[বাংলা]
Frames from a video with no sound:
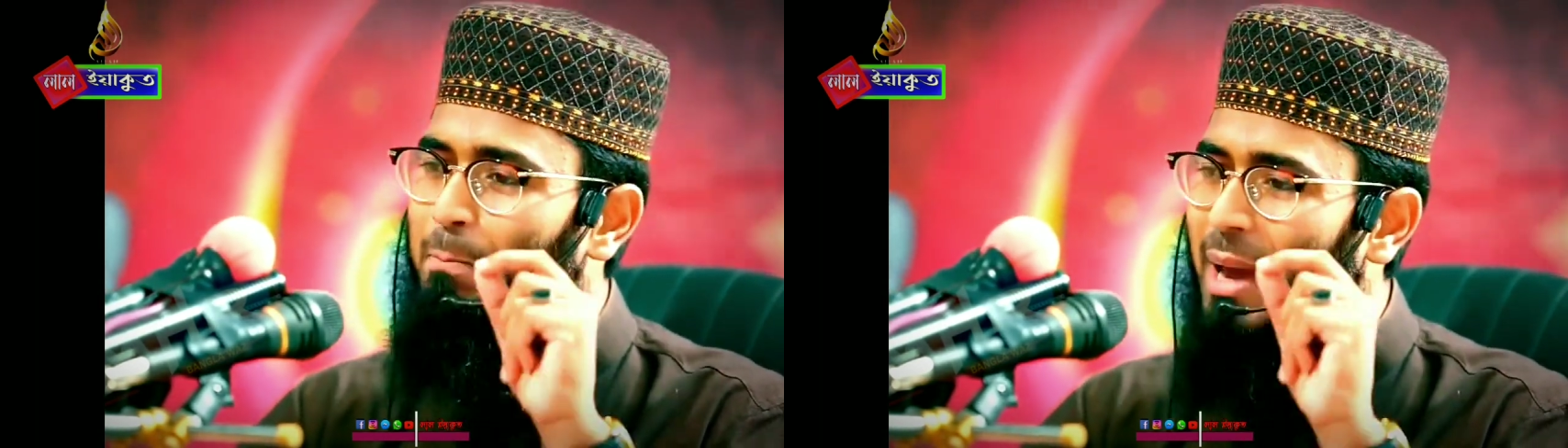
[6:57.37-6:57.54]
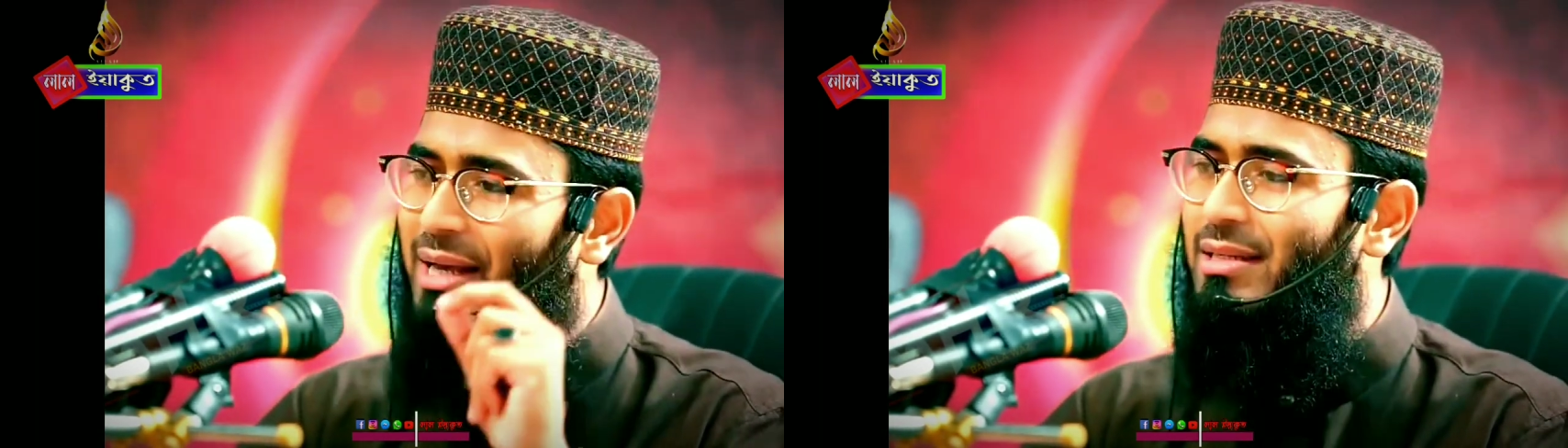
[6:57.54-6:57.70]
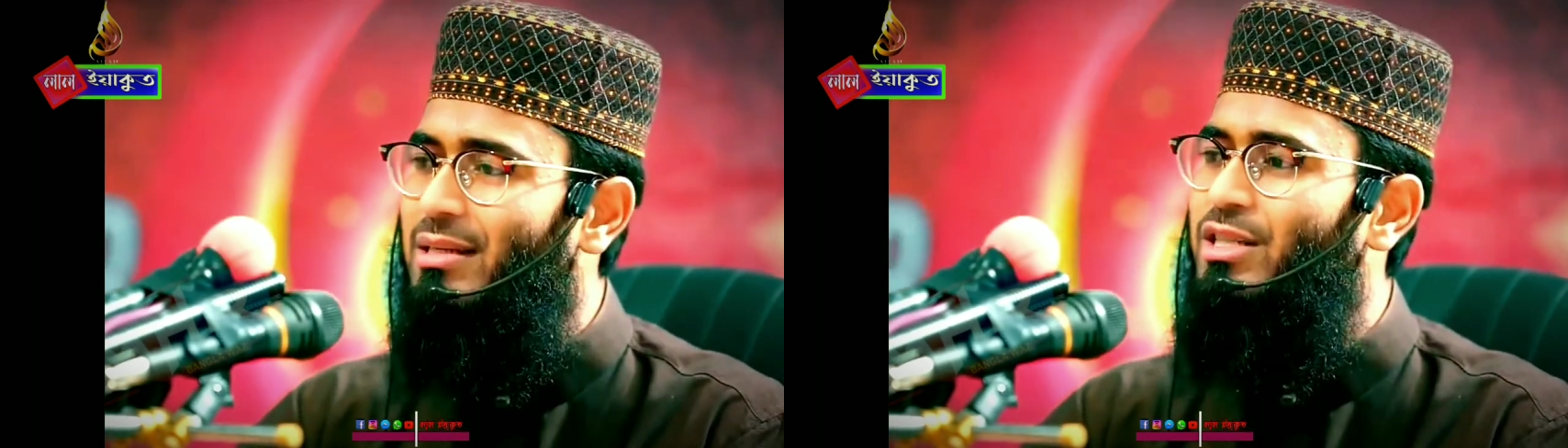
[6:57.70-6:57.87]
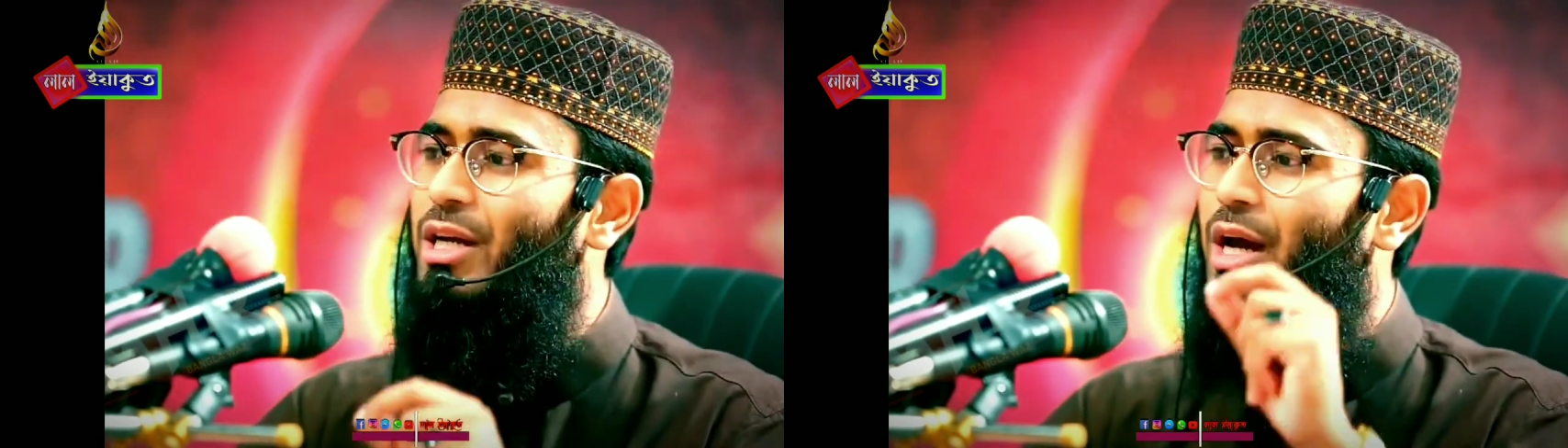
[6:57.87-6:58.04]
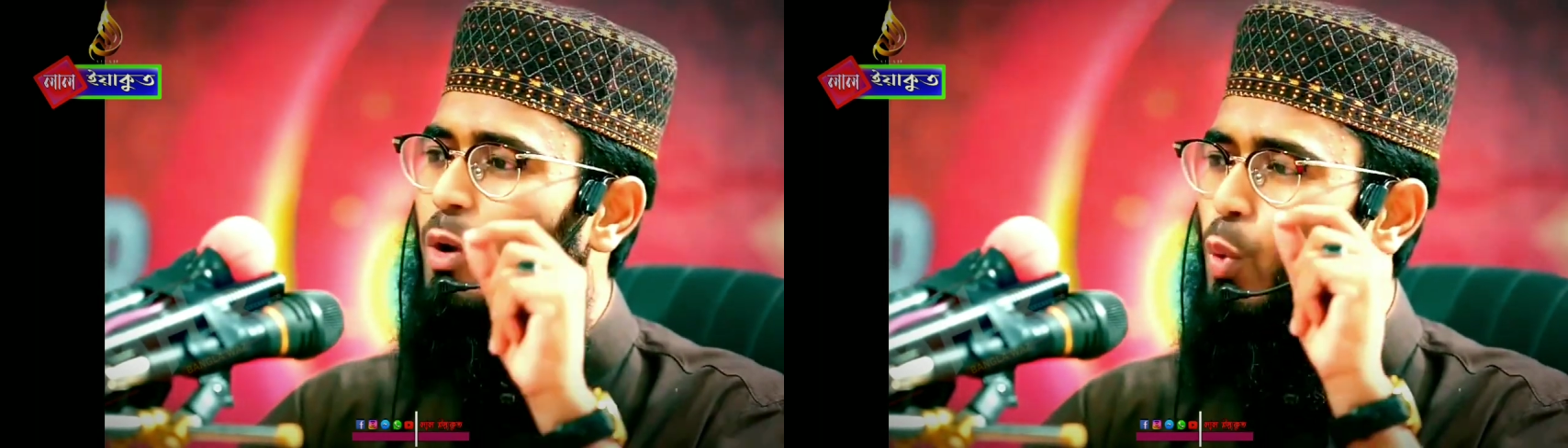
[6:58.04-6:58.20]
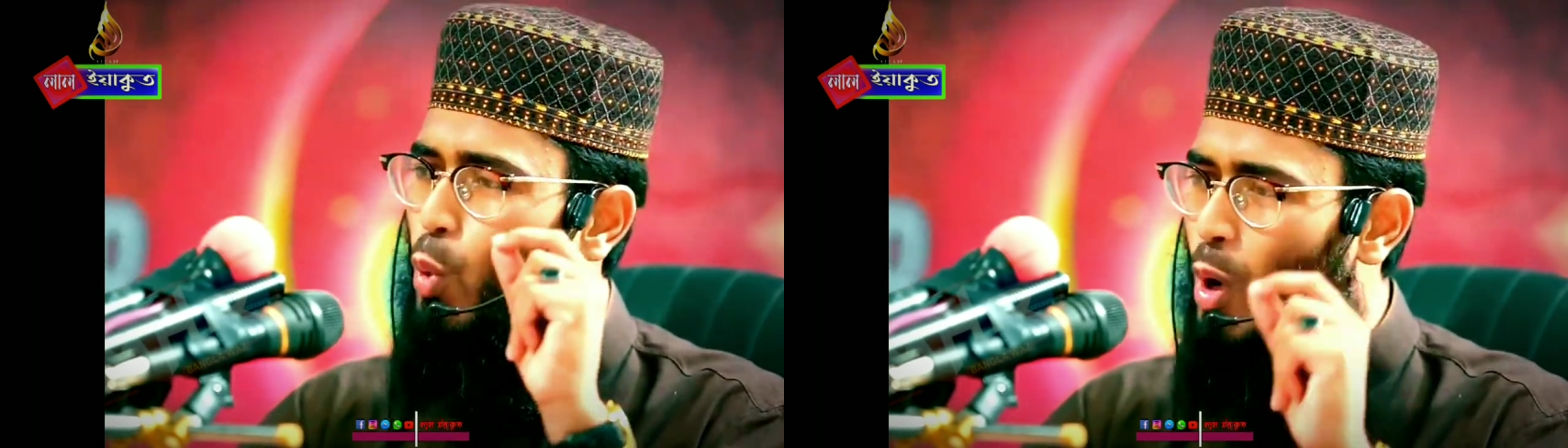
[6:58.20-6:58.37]

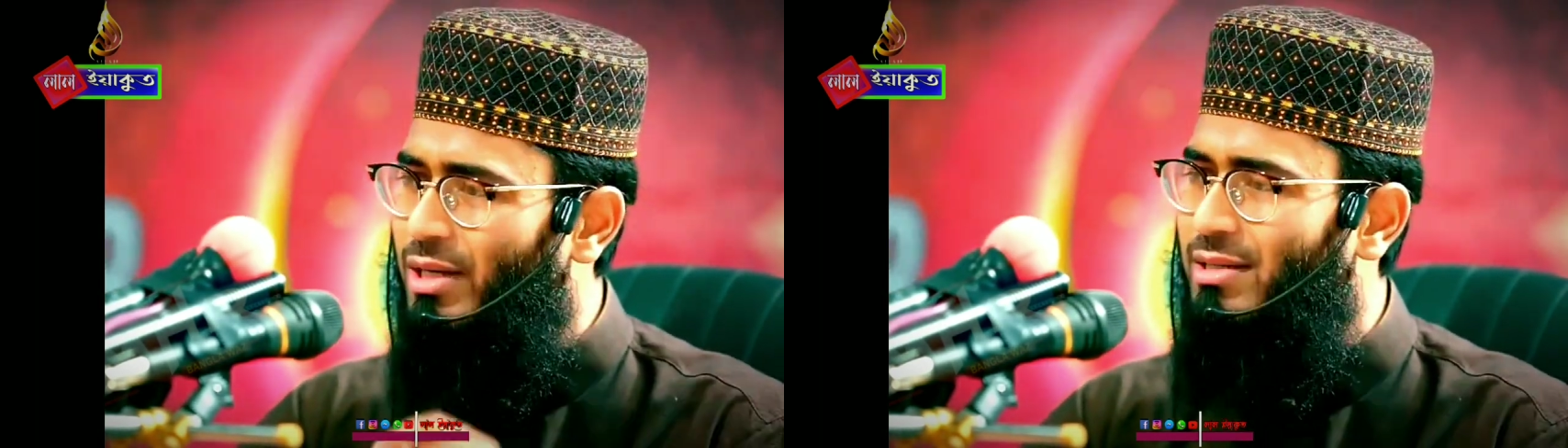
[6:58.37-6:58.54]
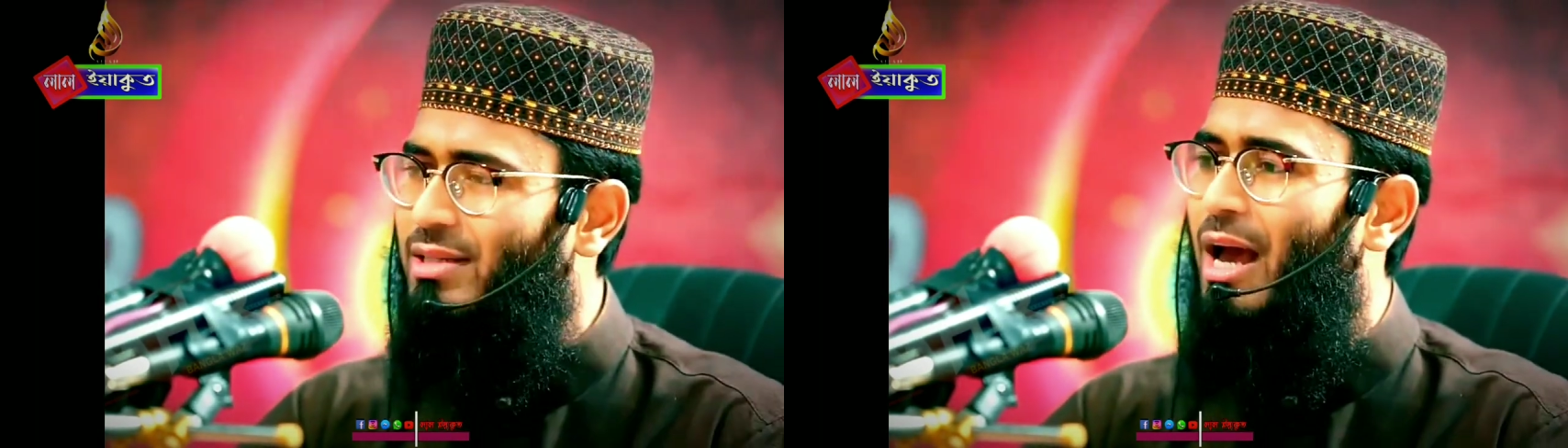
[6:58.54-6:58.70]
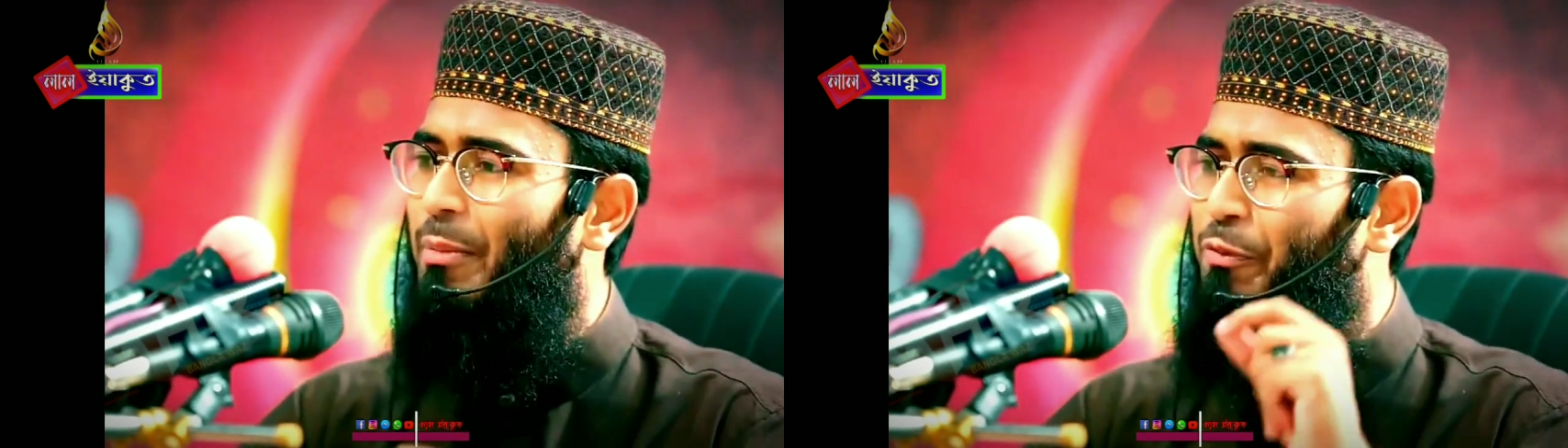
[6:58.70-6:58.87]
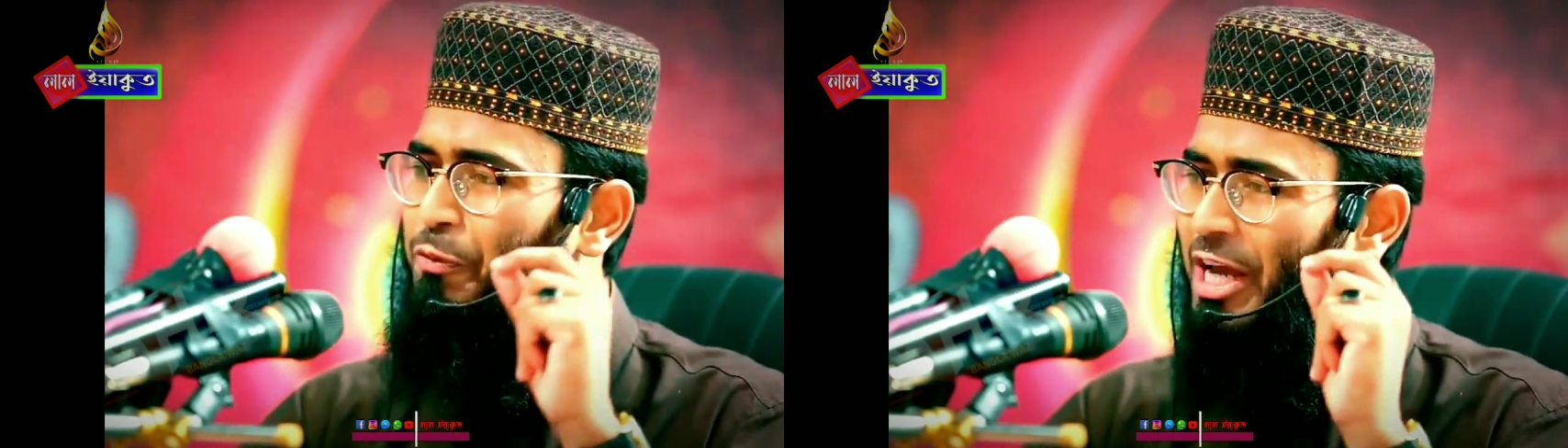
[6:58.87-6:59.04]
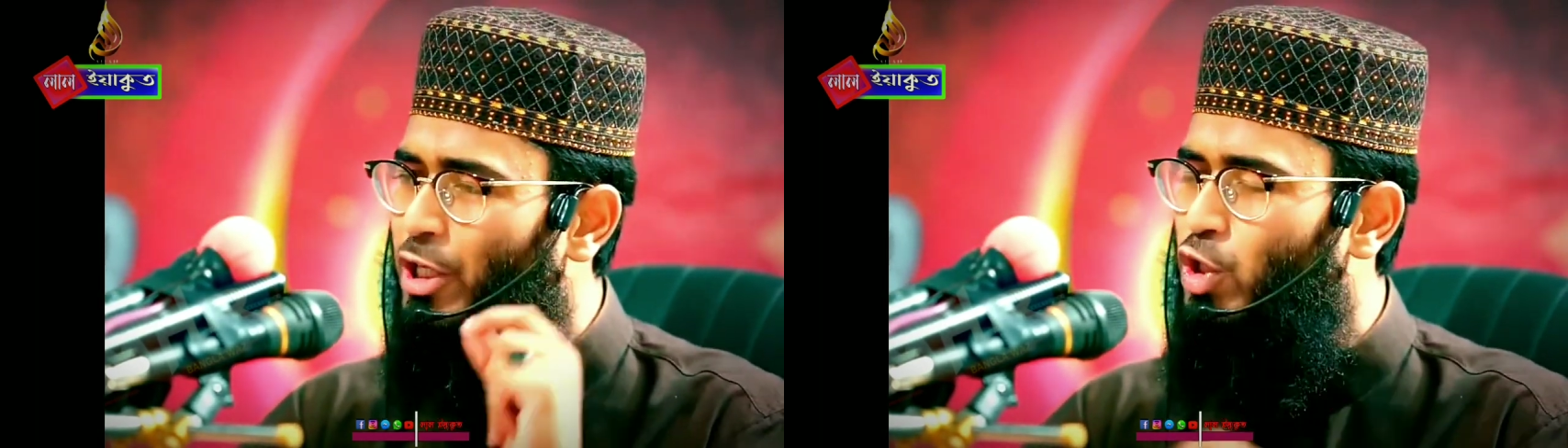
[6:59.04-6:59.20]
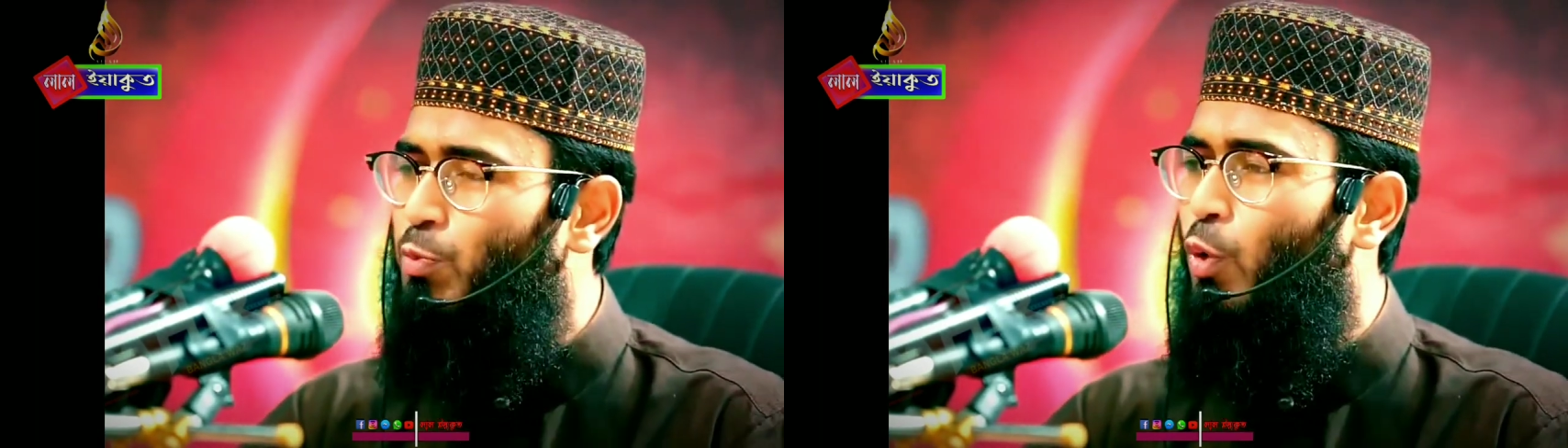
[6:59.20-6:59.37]
মেসেঞ্জার হোয়াটসঅ্যাপ
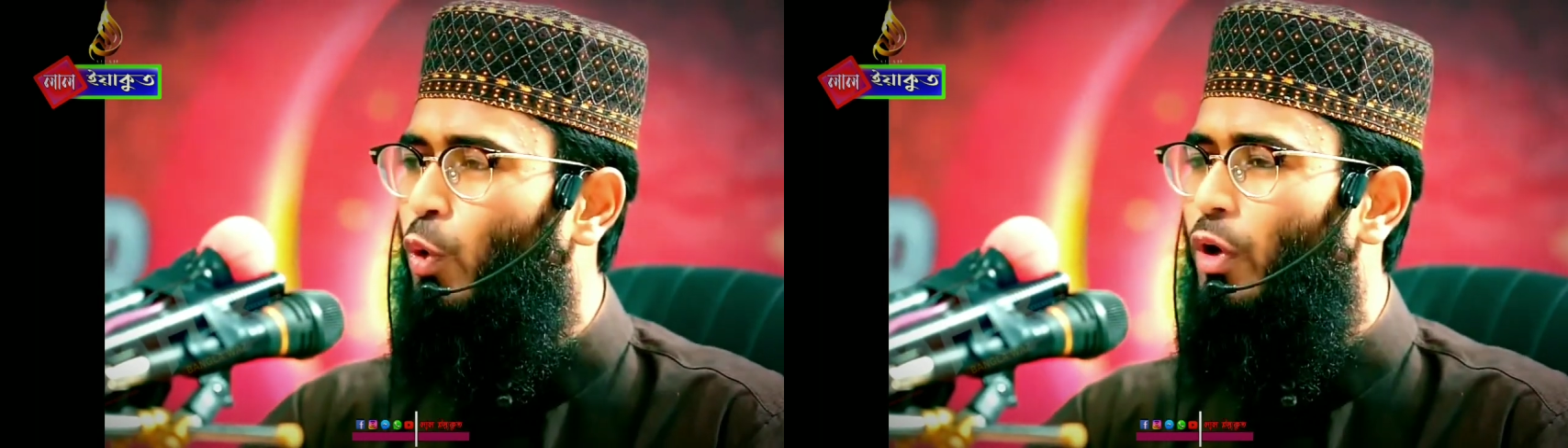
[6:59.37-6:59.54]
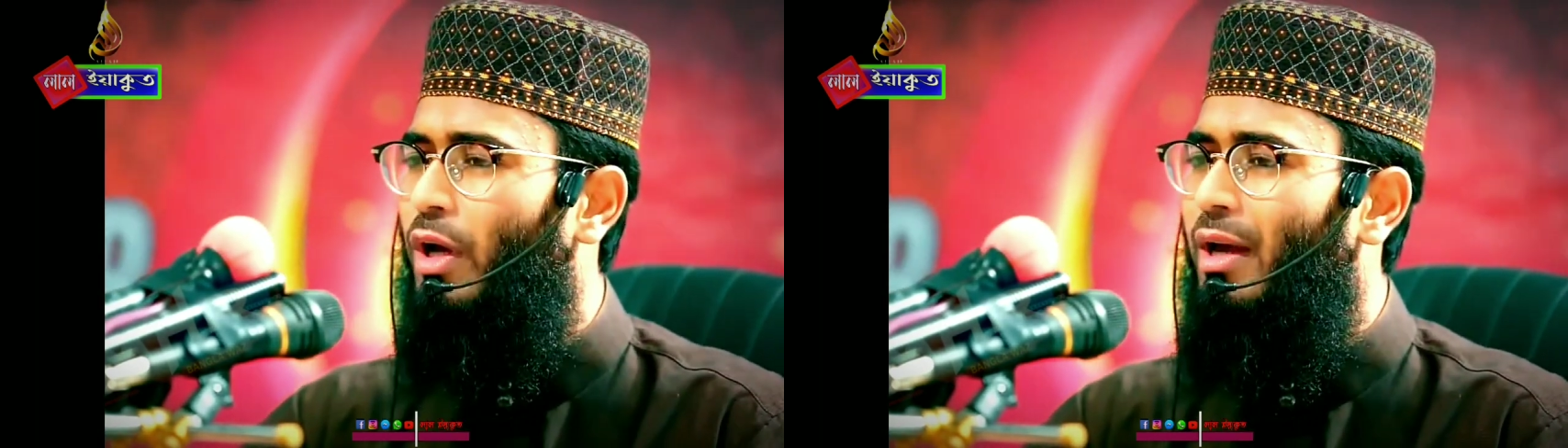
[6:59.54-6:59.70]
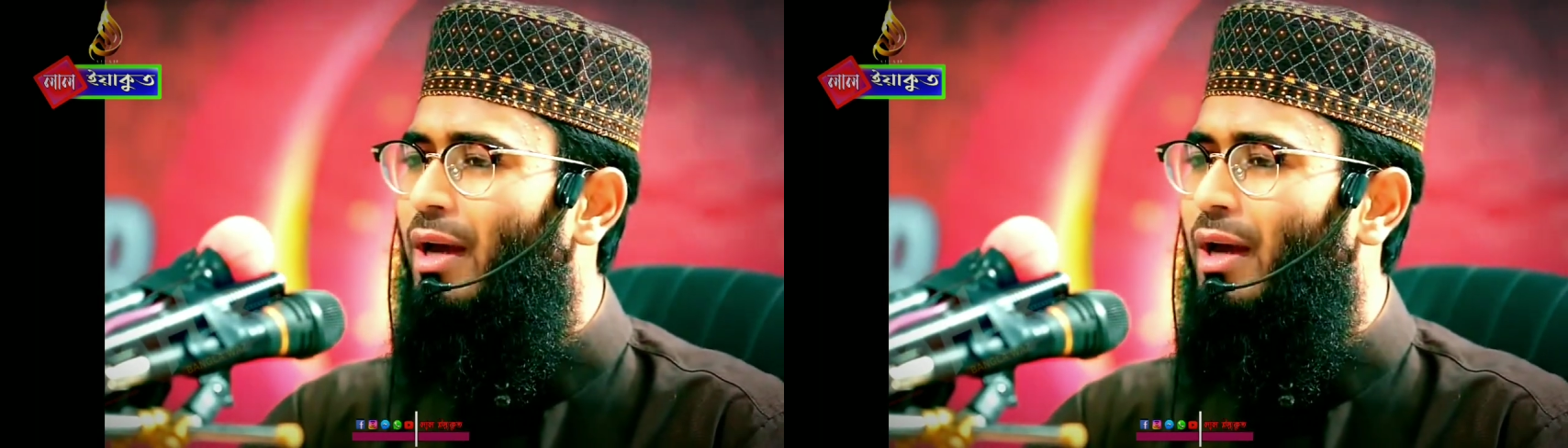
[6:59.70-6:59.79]
ফেসবুক